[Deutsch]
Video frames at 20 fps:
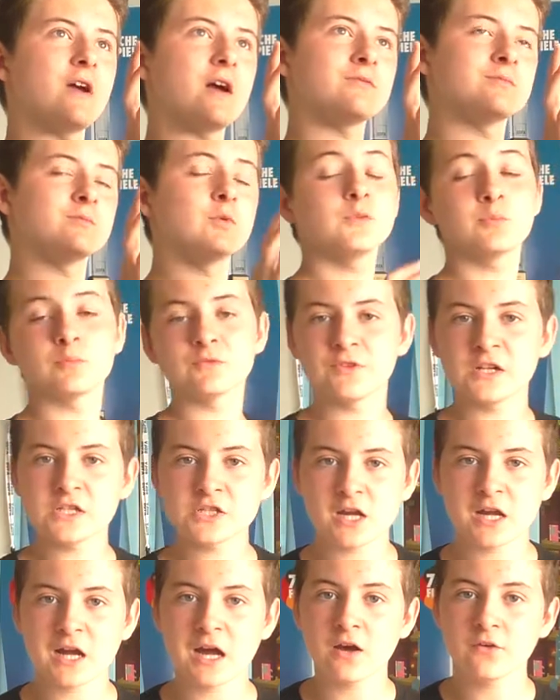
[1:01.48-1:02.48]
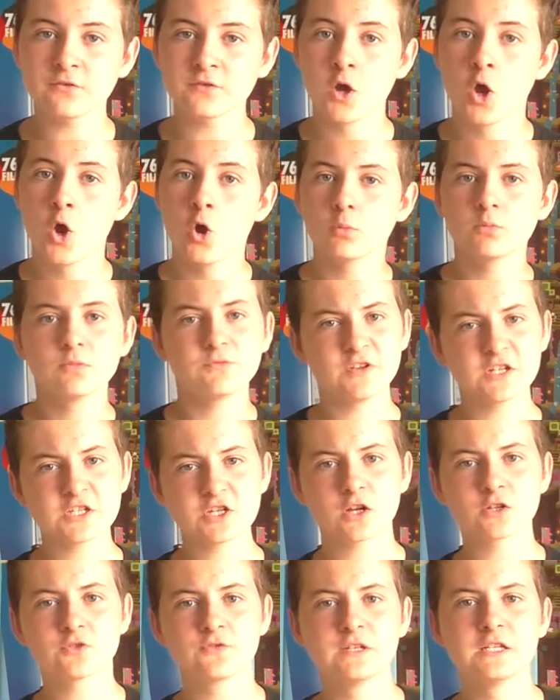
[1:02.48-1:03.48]
werfen muss, mit welcher Kraft und mit
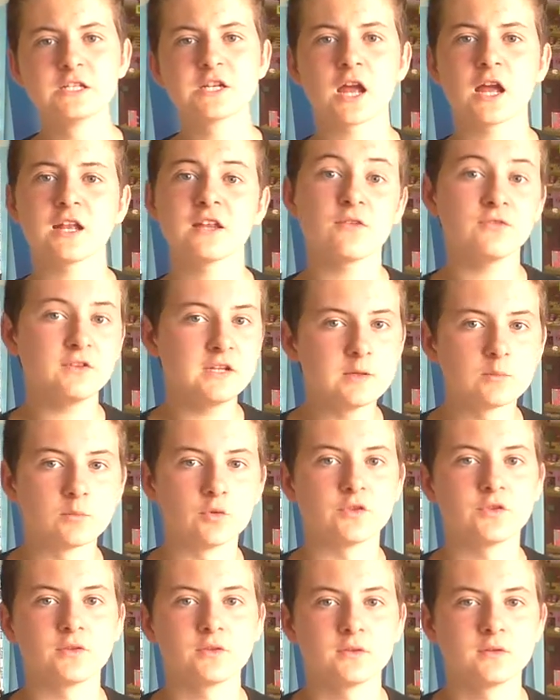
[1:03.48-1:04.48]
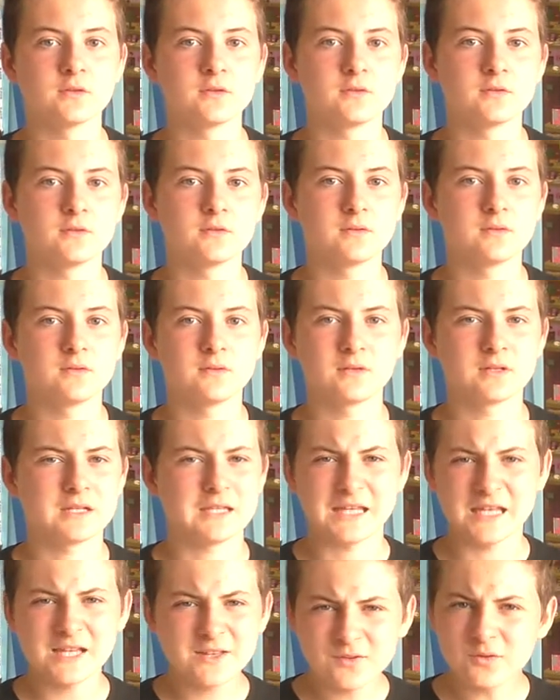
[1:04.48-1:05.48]
welcher Geschwindigkeit er fliegen muss.
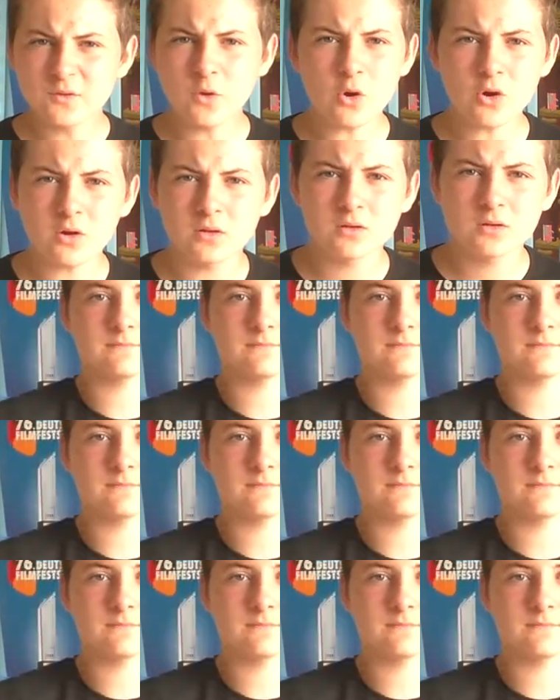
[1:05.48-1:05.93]
Geht's noch?